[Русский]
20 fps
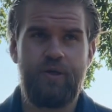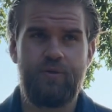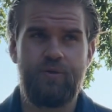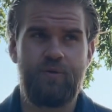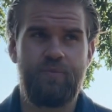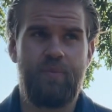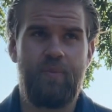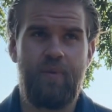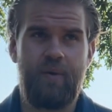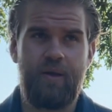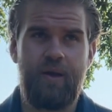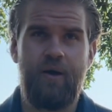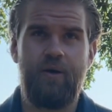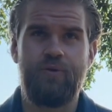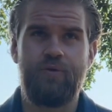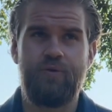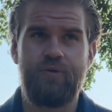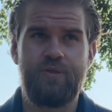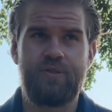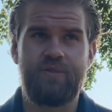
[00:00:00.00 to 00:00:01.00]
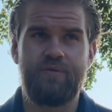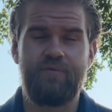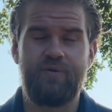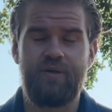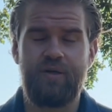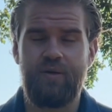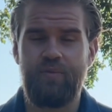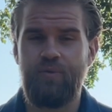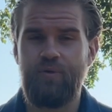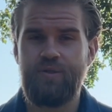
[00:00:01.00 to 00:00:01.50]
которые помогают юристам в
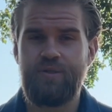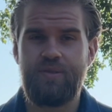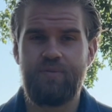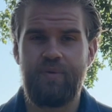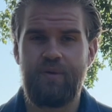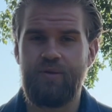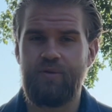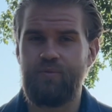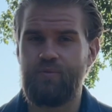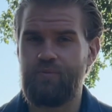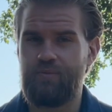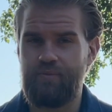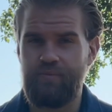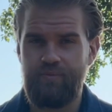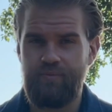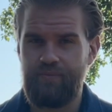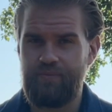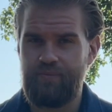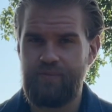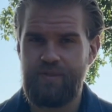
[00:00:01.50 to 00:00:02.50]
их работе, поэтому, ну,